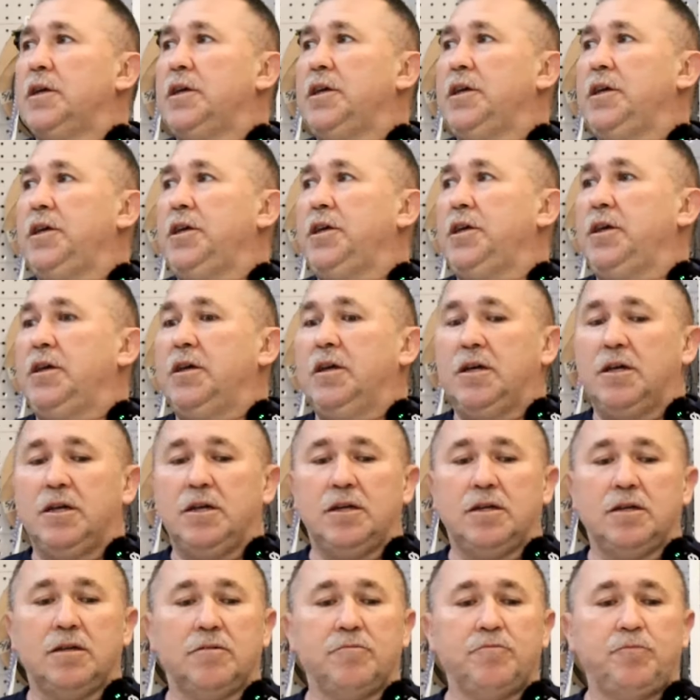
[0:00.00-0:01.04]
i
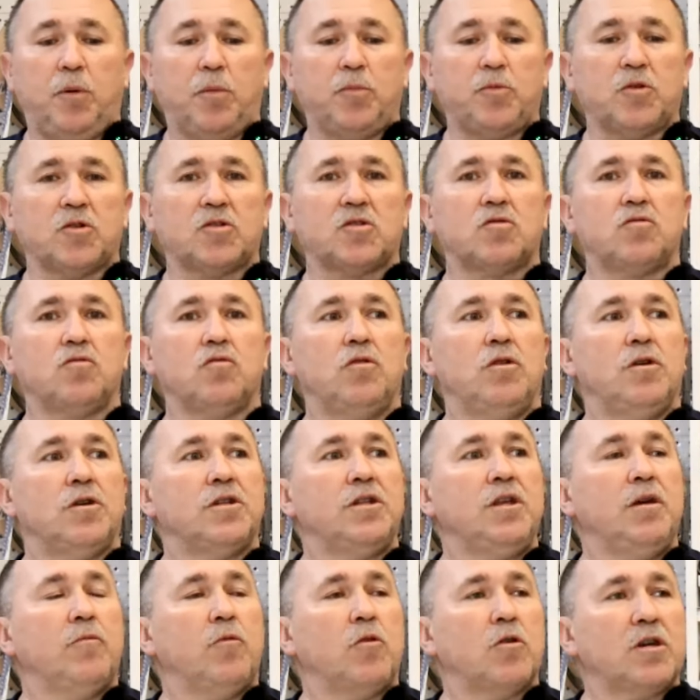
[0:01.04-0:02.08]
po prostu
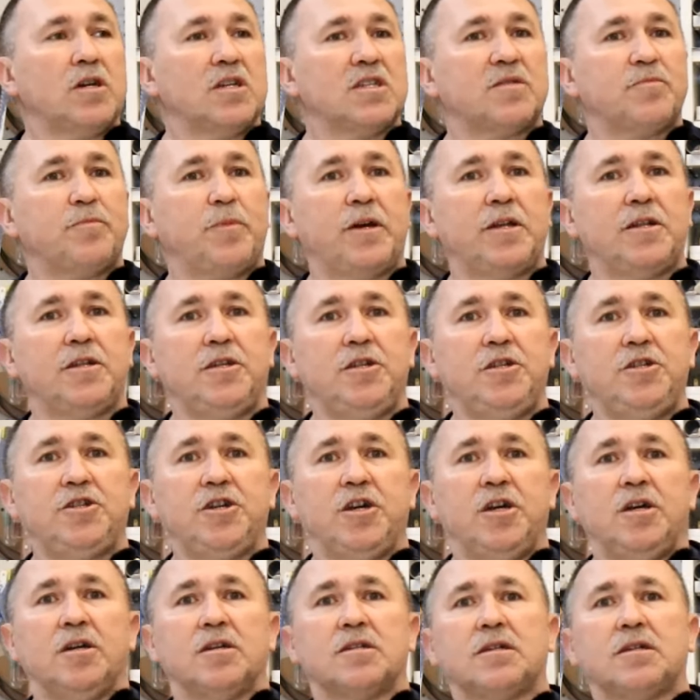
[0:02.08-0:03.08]
nie mogę spędzić,